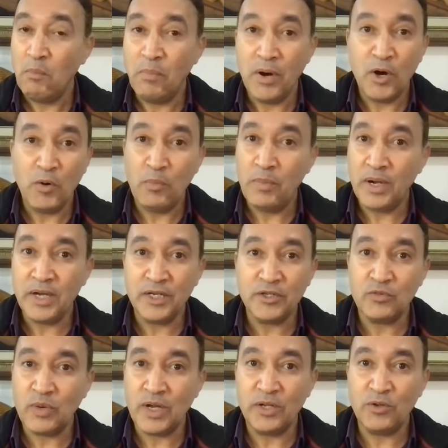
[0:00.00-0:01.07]
باهم ما
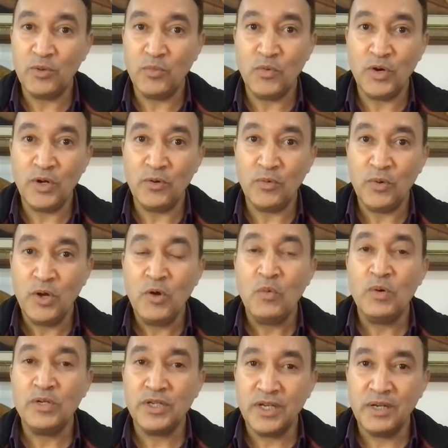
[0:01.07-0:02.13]
كيسوى عندهم والو
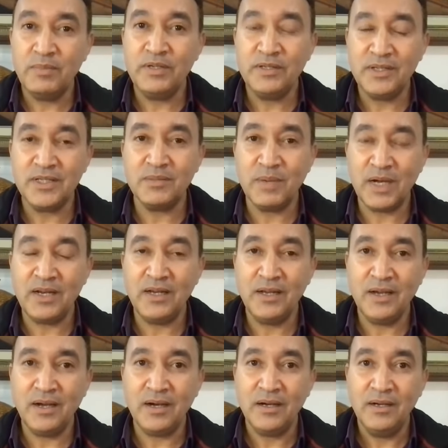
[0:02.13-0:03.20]
واش انا بنتي سبق
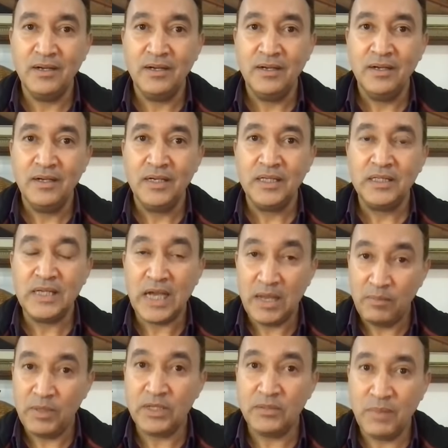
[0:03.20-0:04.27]
ليا
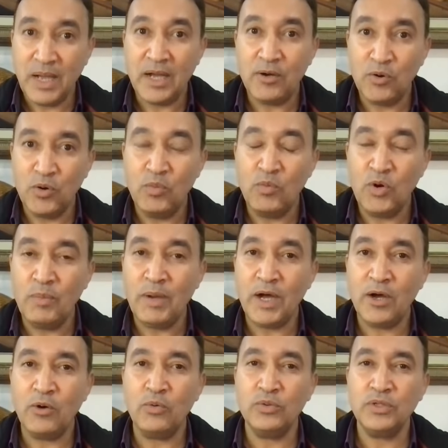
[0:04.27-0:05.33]
تعاملت معاكم ولا مع
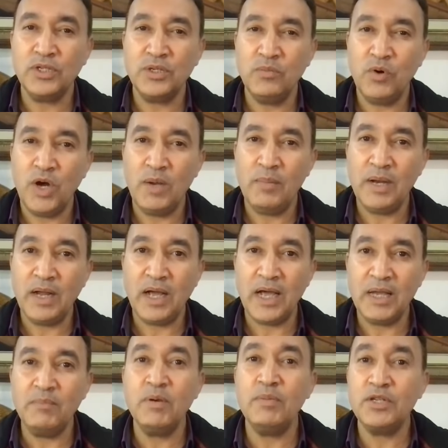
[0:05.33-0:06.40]
خوتك شي معامله
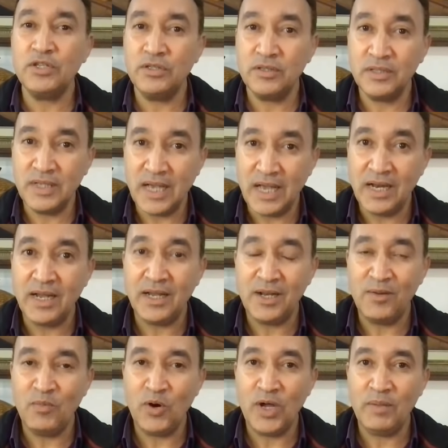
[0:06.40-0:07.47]
خايبه باش نستاهل هاد
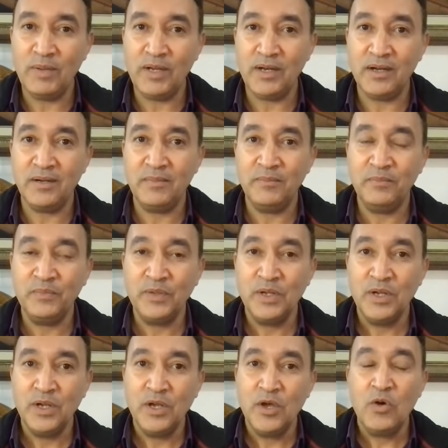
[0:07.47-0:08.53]
المعامله
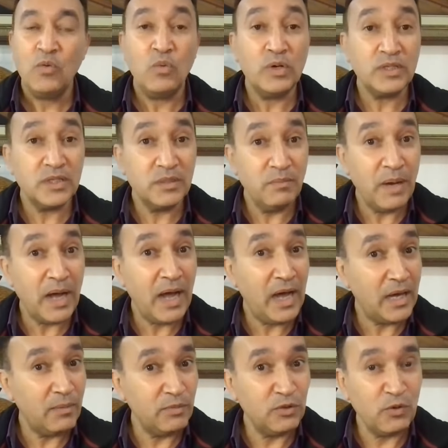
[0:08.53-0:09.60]
والسبق
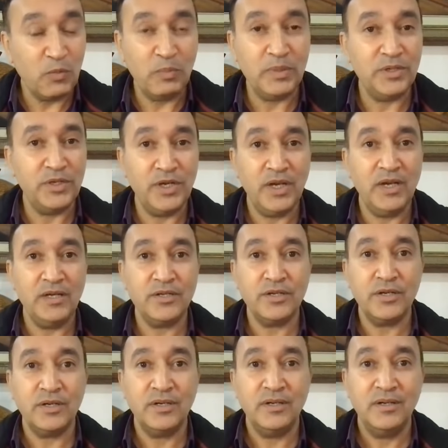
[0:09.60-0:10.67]
حرمتكم من شي
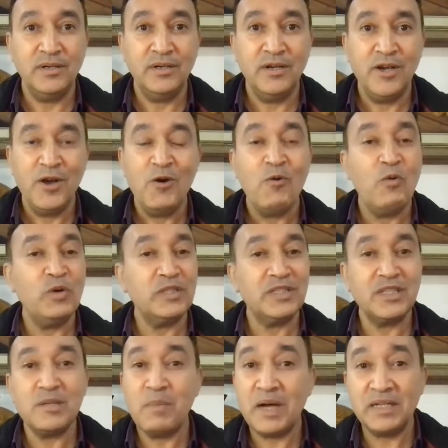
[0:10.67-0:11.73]
حاجه
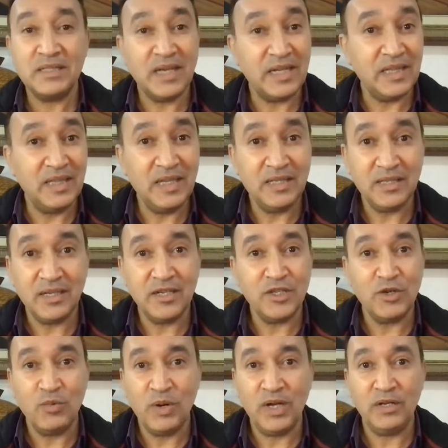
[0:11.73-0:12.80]
والسبق تعديت على
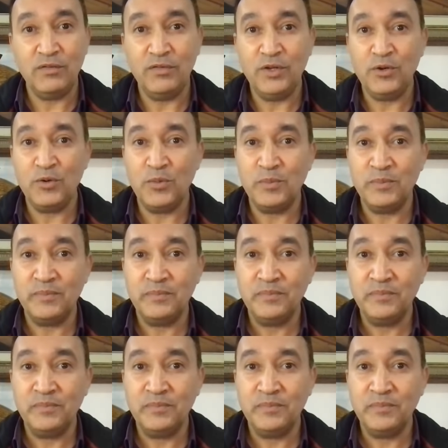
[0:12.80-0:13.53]
شي واحد فيكم